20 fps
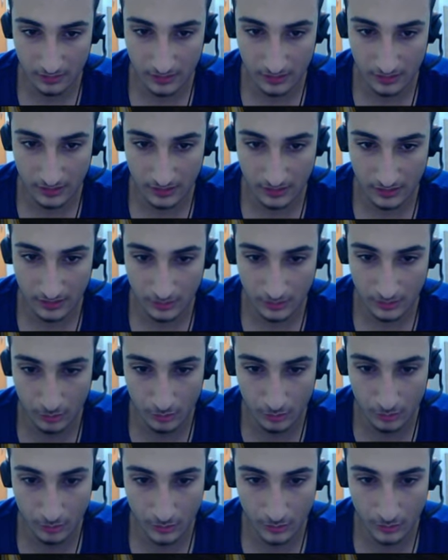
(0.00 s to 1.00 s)
Ne kadar
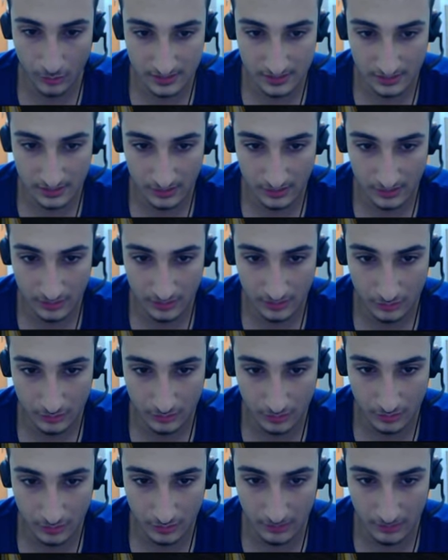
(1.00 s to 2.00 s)
kötü duruyor aslında.
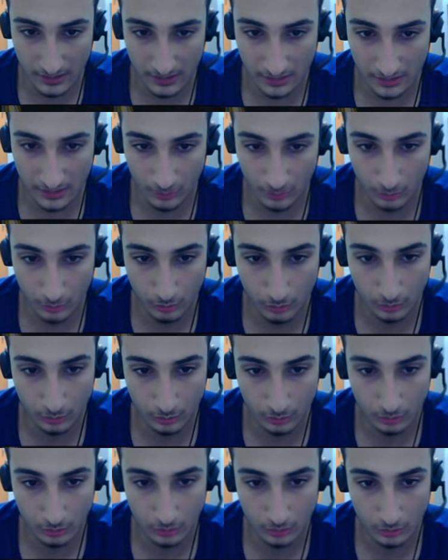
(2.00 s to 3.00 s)
Şuna bak.
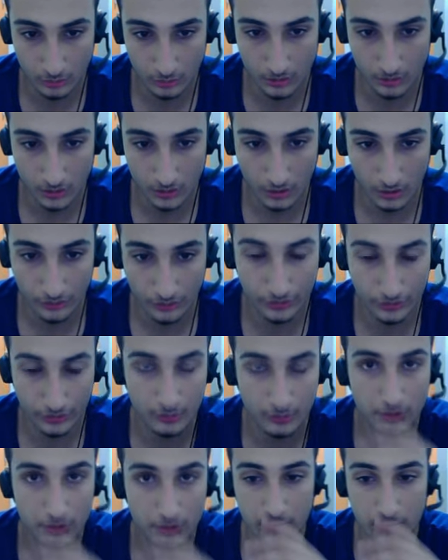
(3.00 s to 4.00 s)
Of.
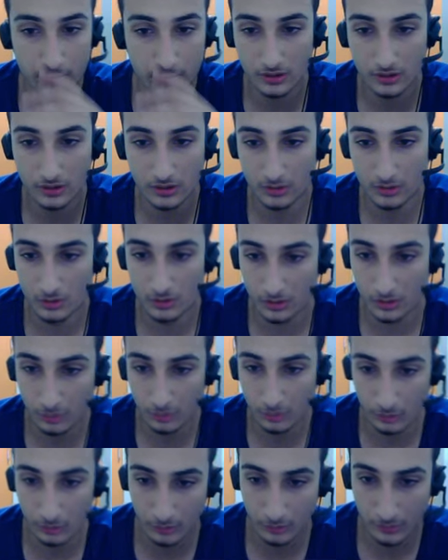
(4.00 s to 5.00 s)
Anını bacını bu kadar güzel
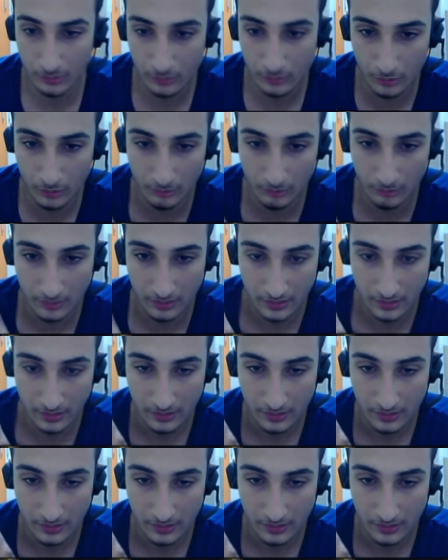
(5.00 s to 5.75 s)
durduğunu bilmiyordum ben.